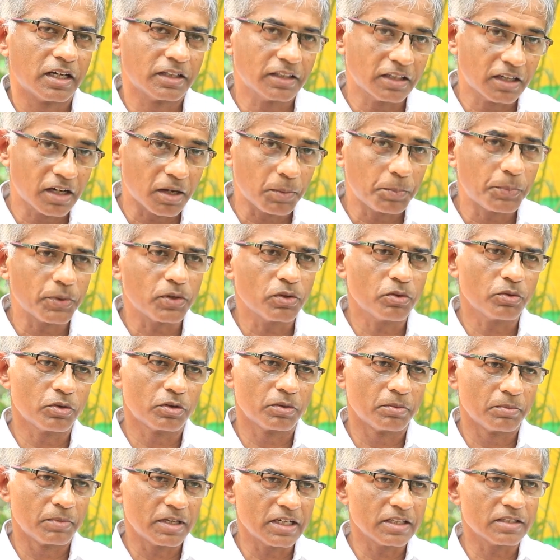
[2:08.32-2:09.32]
அதுக்கப்புறம்
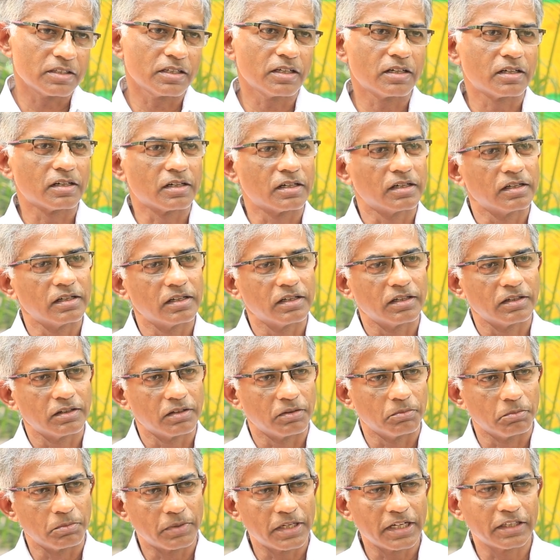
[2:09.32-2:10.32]
ஒரு மேஜர்
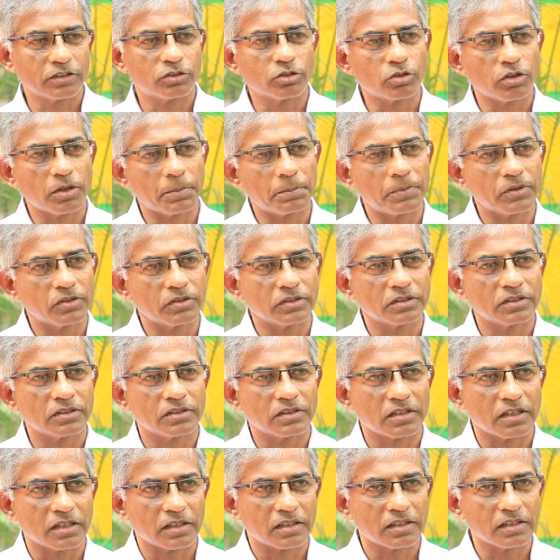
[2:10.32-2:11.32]
பிரேக் த்ரூ எப்போ
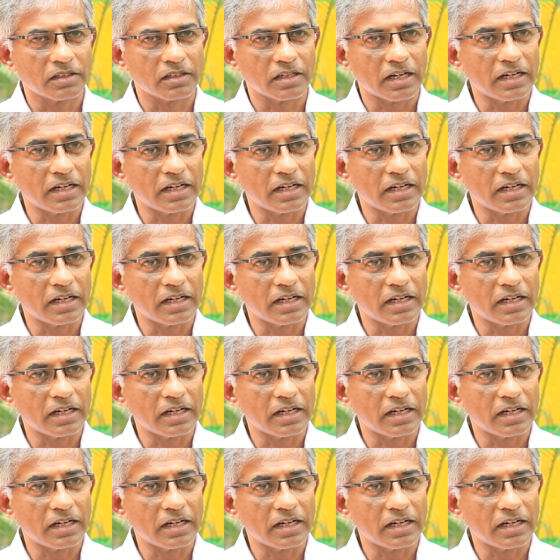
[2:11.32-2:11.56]
வந்ததுனாக்க